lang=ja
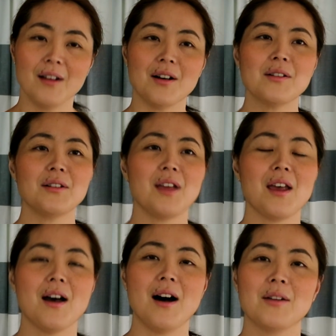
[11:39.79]
なんか
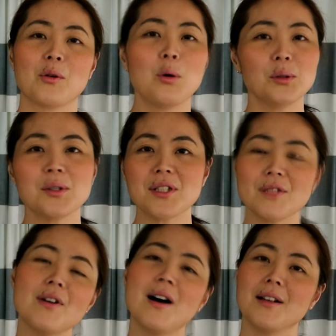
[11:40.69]
ね、今
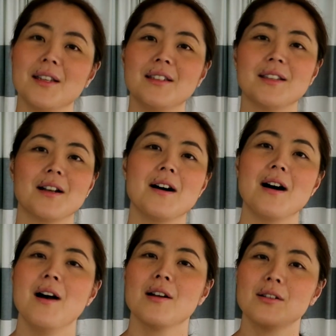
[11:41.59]
年はできた
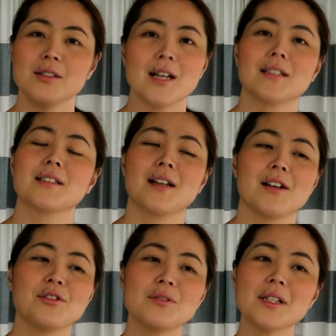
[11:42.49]
ら9月か
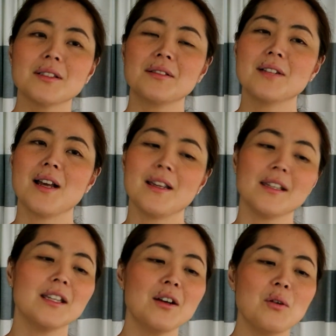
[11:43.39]
10月ぐらい
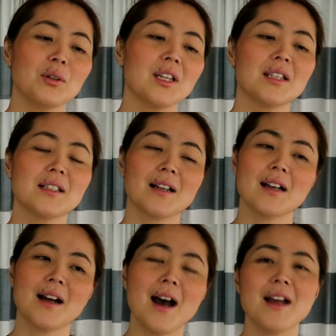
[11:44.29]
に日本に1
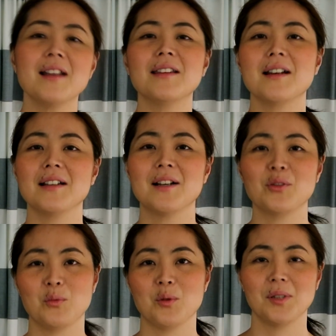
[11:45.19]
回帰りたいな
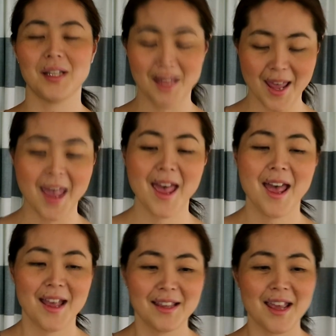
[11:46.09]
と思ってて、
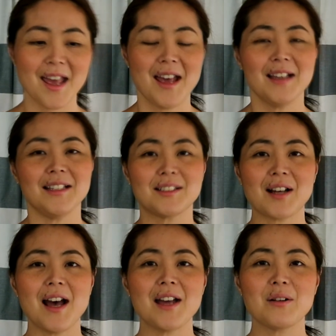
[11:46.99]
で、いつ
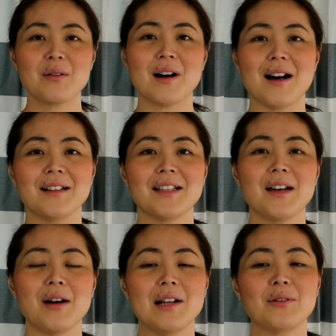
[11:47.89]
帰ろうか、
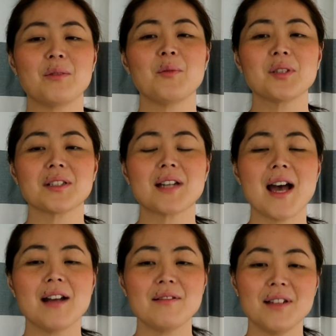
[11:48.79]
で、もし
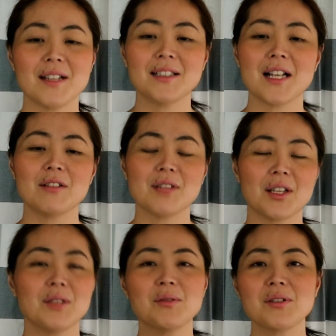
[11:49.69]
帰るんやったらうさ
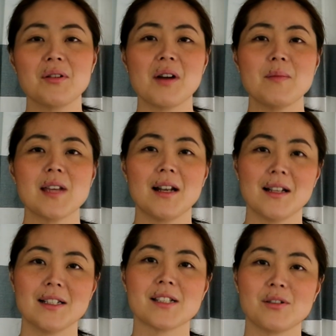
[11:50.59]
ぎどうしようかみたいな
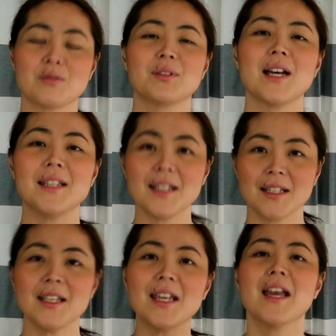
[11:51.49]
話を具体的
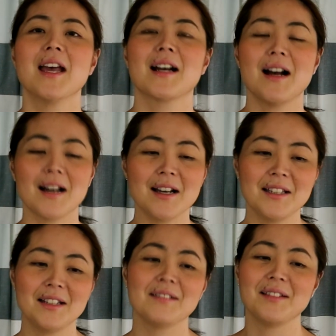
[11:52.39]
に考え
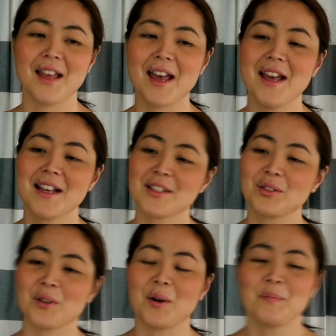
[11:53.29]
てるんで、ちょっ
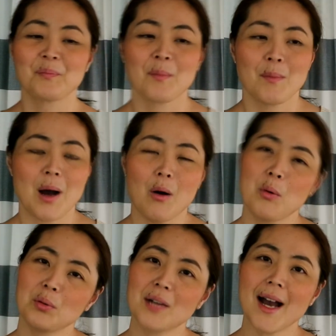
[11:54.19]
と、まあ、
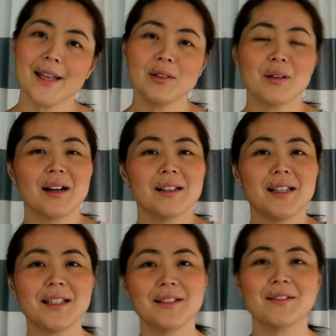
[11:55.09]
オフ会とかが
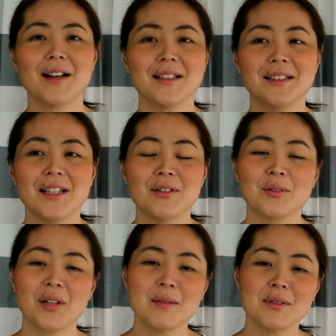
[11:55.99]
できるかっていう
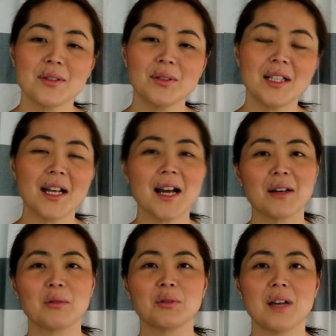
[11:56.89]
と多分そんな長い
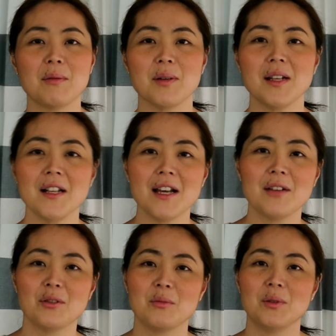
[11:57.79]
こと多分入れな
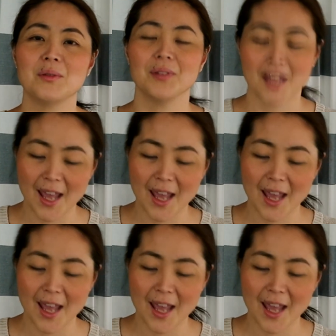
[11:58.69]
いと思うん